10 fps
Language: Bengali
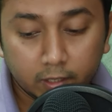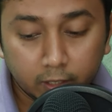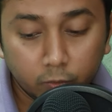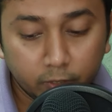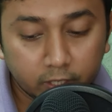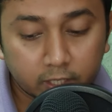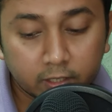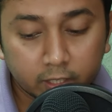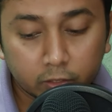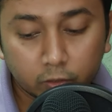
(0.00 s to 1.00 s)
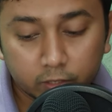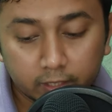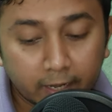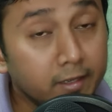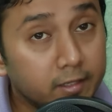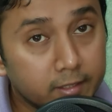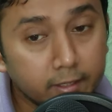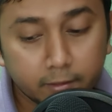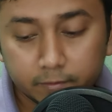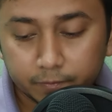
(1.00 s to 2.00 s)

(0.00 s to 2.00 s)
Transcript: illumination technology and design,